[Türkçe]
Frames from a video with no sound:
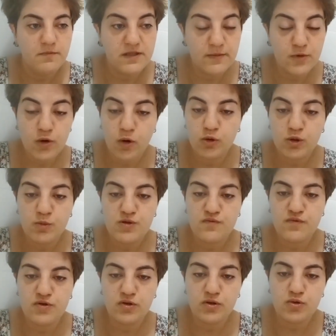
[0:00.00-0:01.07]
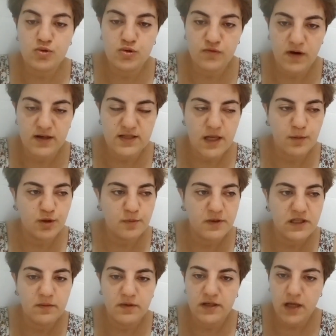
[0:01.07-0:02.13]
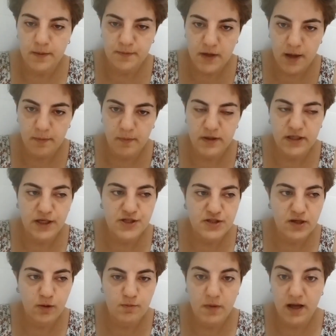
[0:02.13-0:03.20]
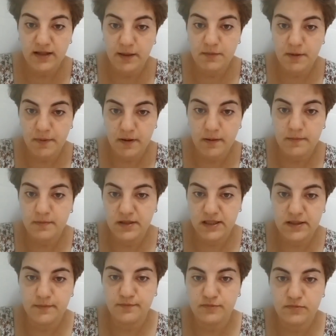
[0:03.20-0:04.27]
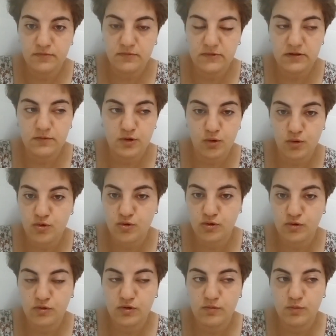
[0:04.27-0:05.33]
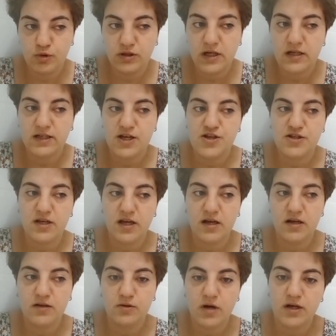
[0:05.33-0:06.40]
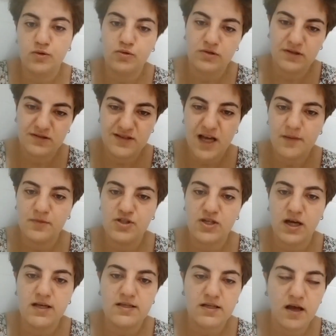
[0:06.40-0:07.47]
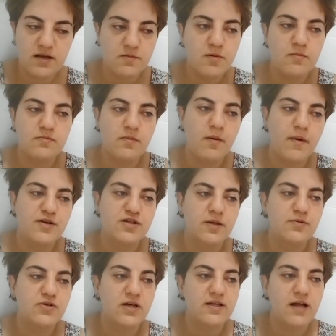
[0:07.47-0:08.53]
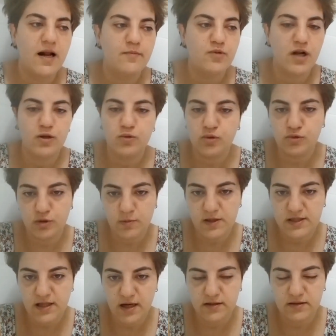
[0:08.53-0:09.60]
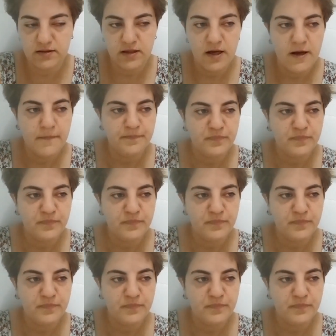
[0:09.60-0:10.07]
Bizim gördüğümüz videoda şu var. Sen bunu primini yap yapma. Keşke madem yapabilirim diyorsun. Bu kadar keşke tabi caizse ağzıma başka bir şey gelmiyor. Yani kudurmasaydın.